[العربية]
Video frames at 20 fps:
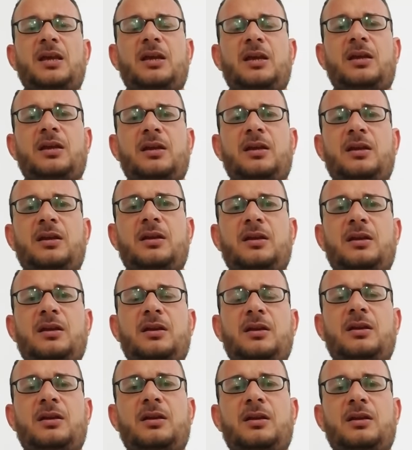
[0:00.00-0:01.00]

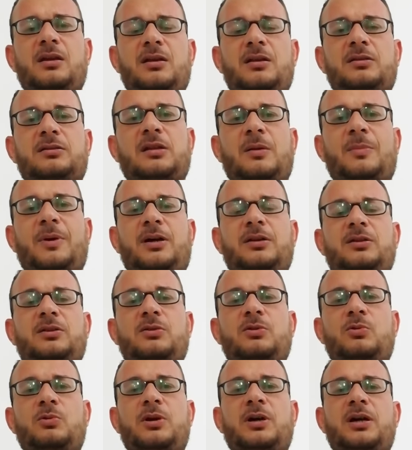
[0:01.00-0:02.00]
آه، طبعا
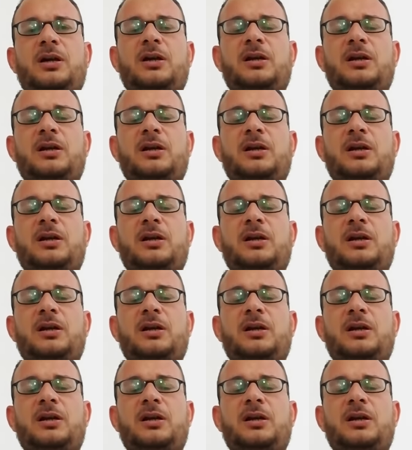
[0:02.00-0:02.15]
هو